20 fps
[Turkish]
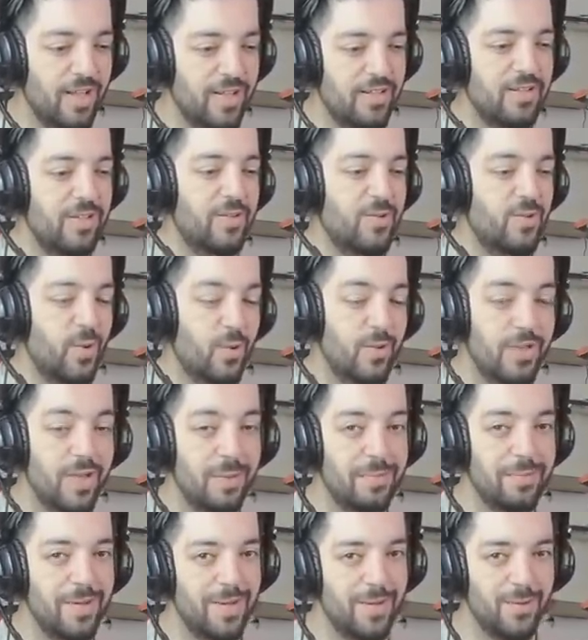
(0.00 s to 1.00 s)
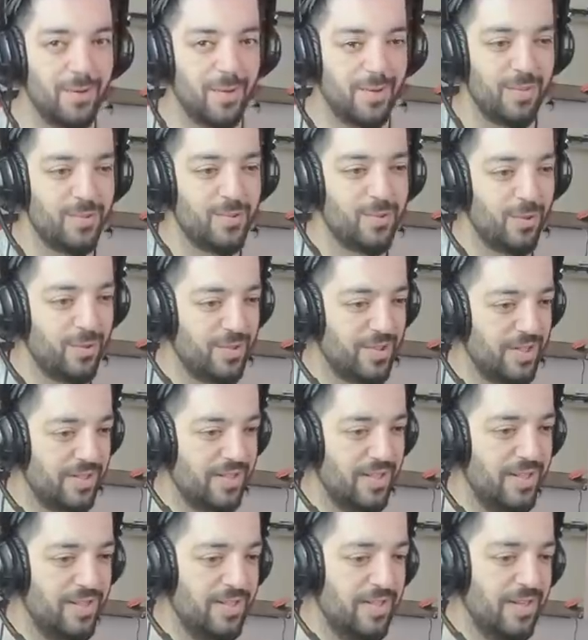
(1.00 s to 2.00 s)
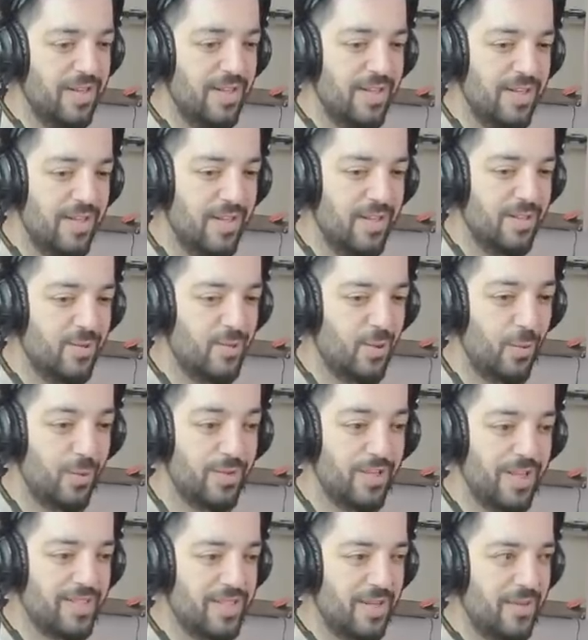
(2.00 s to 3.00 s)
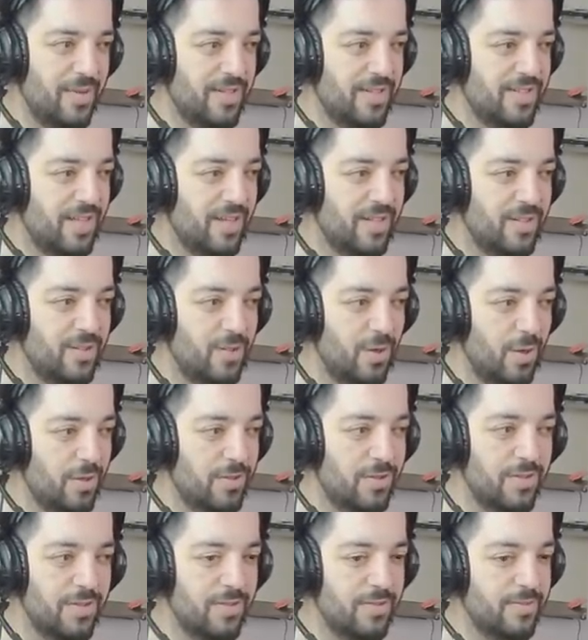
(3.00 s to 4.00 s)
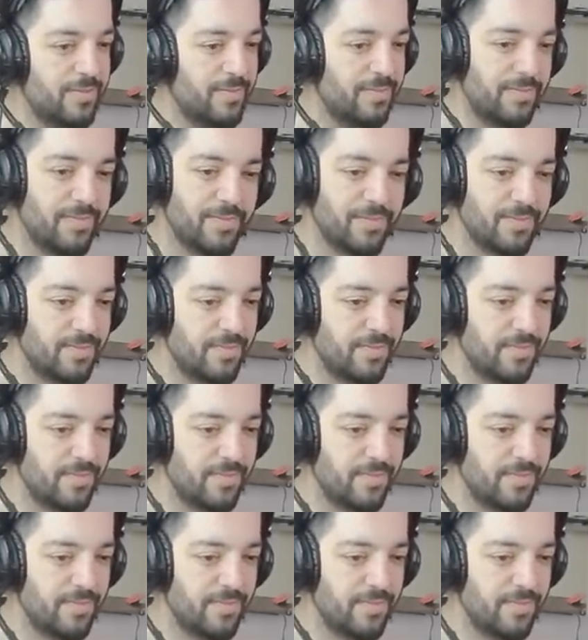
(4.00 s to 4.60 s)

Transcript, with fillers: onlar çoktan beni görmüş olacaklar. Çok dezavantaj çok.